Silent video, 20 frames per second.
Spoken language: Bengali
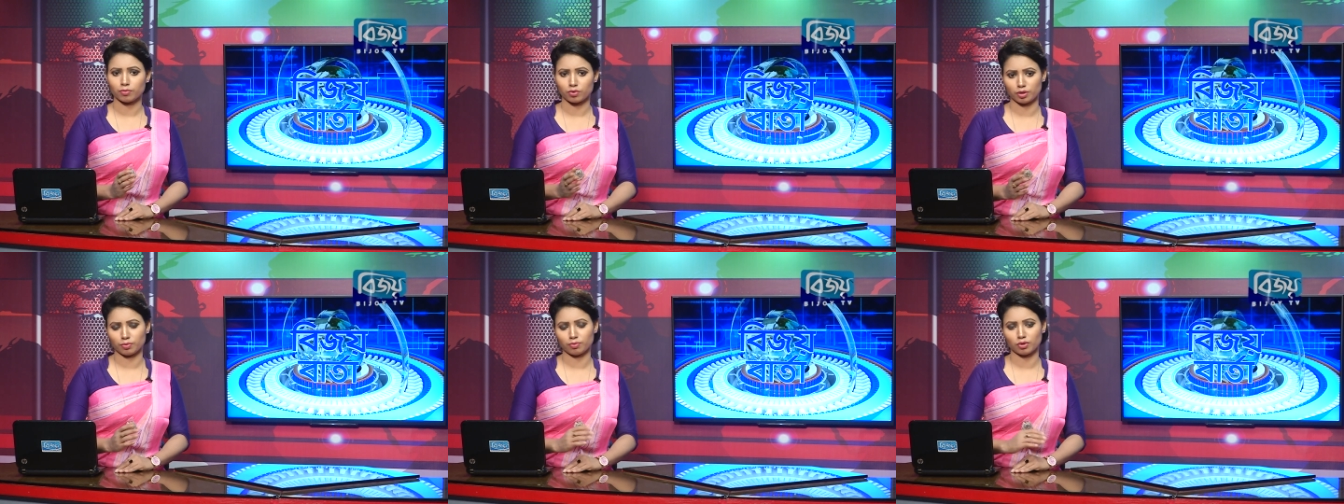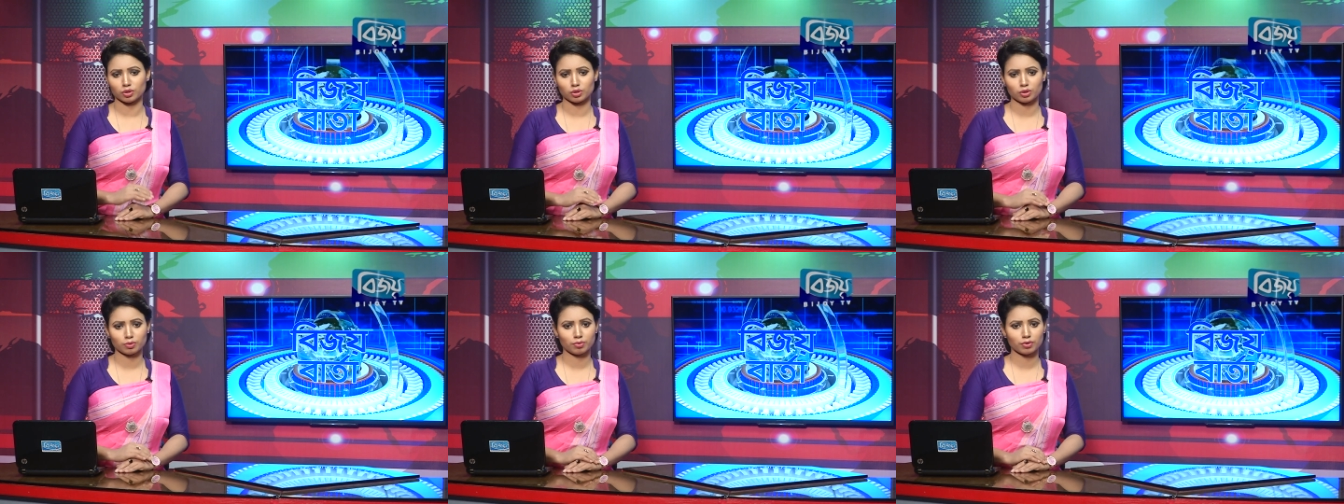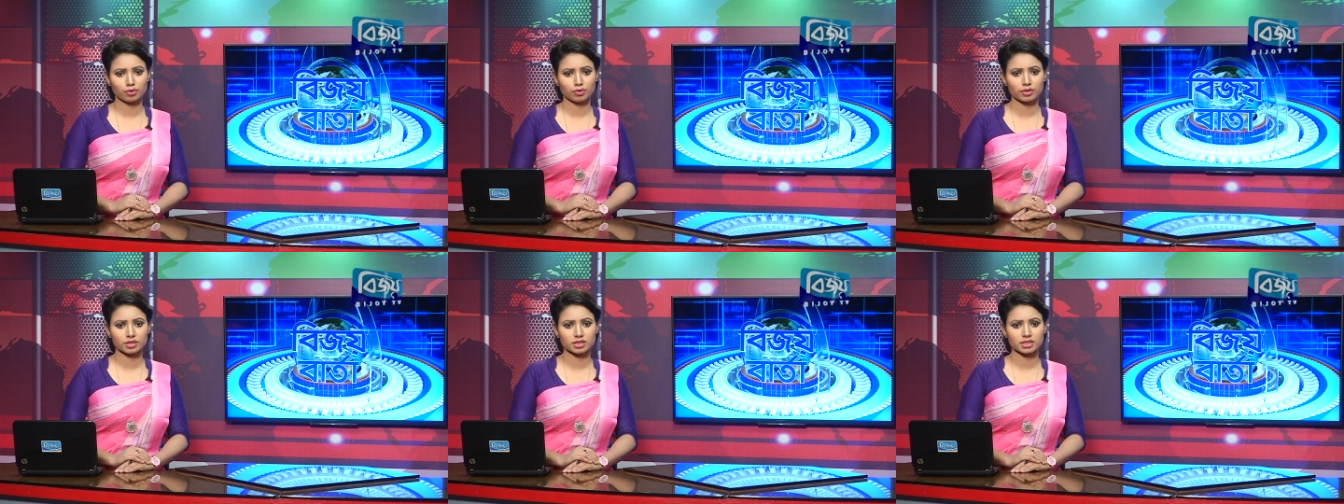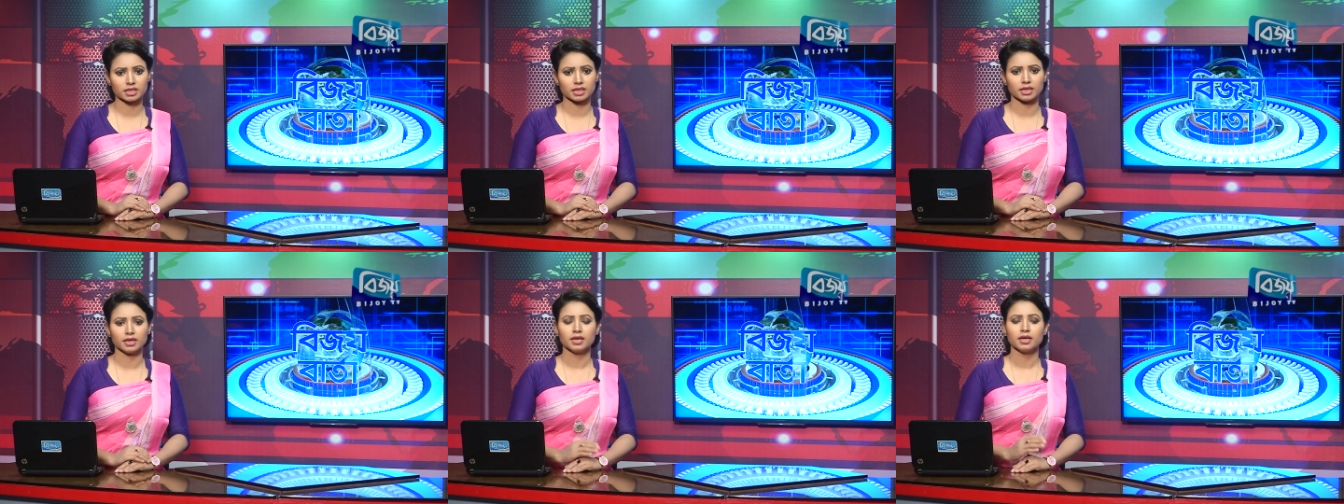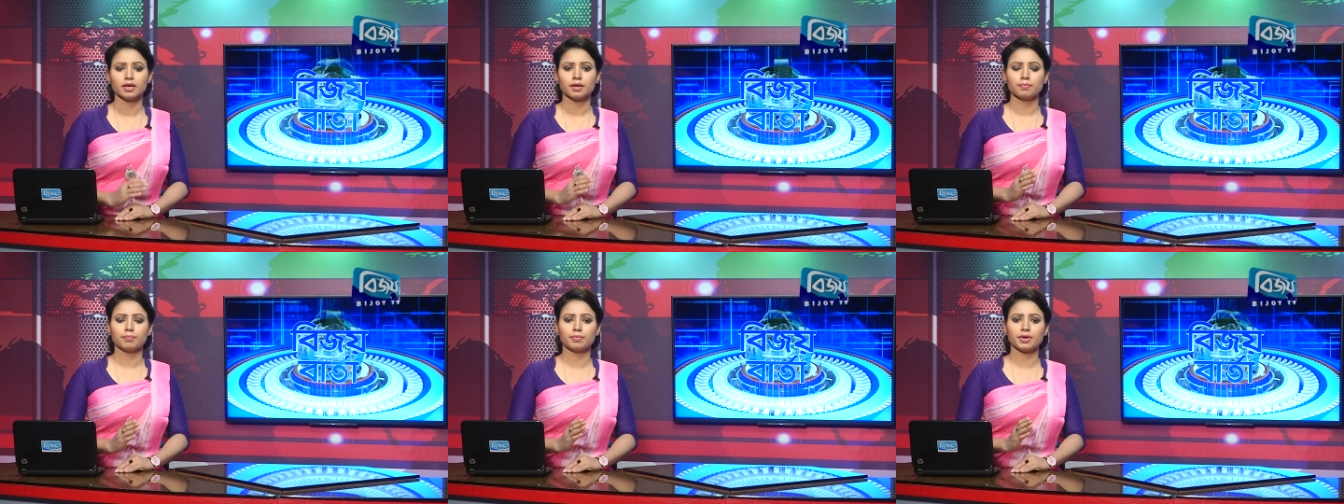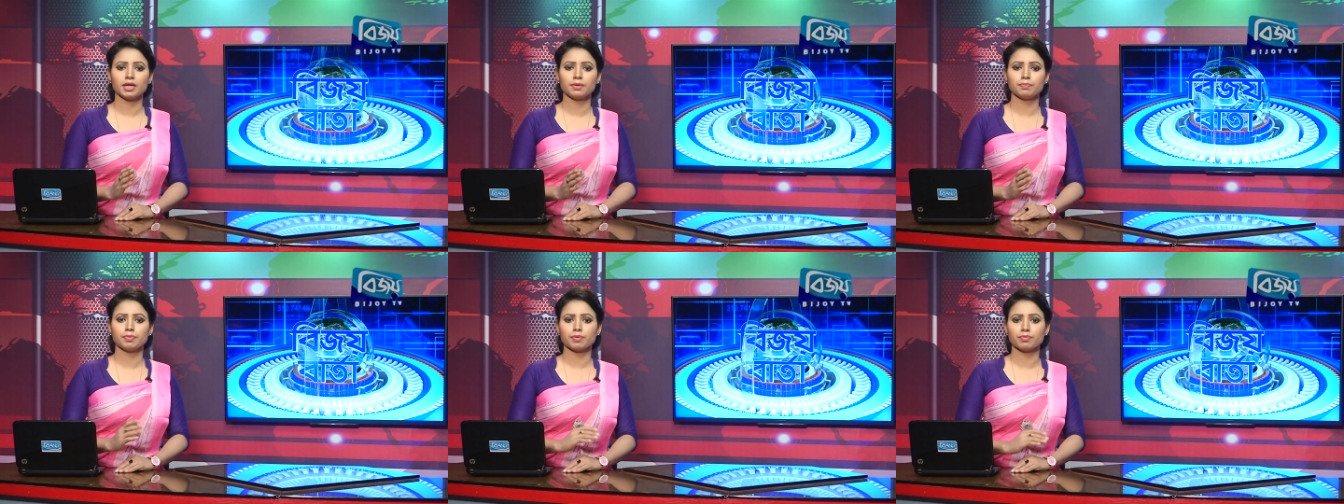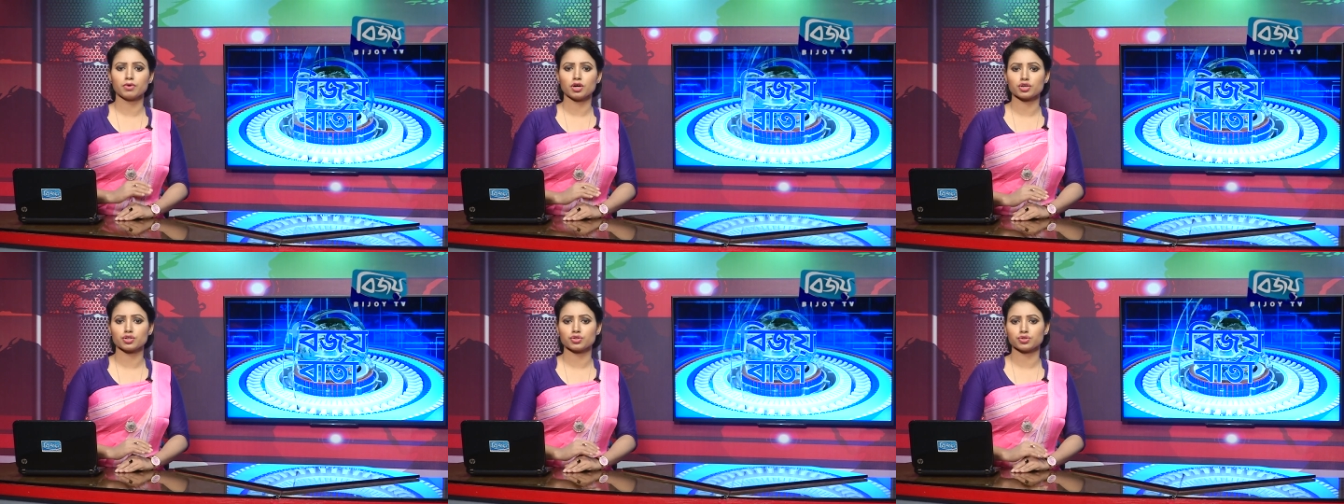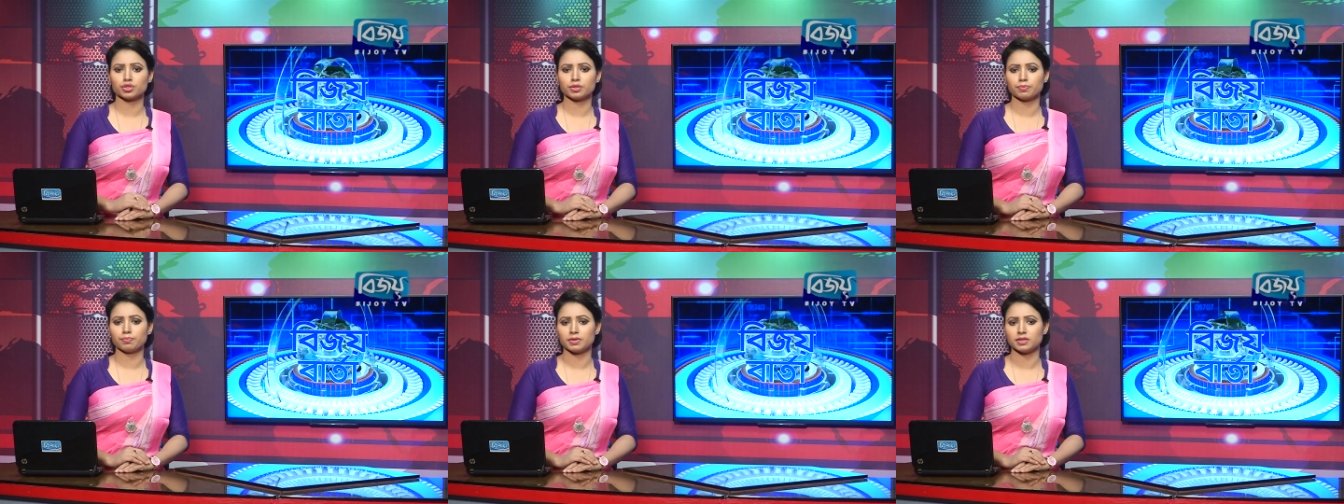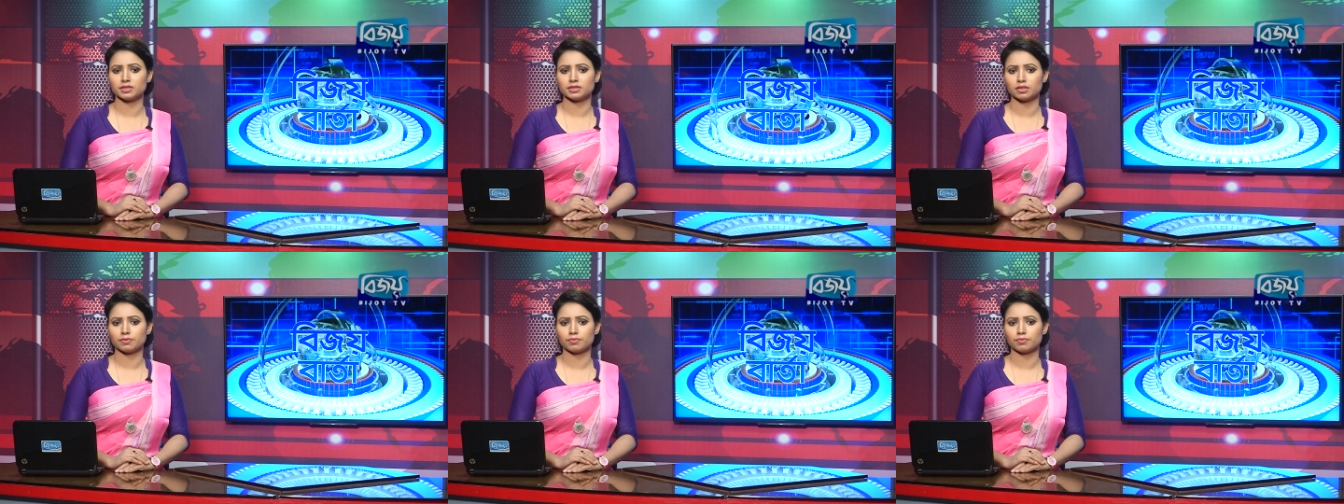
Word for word: বলে মন্তব্য করেছেন বিএনপি মহাসচিব মির্জা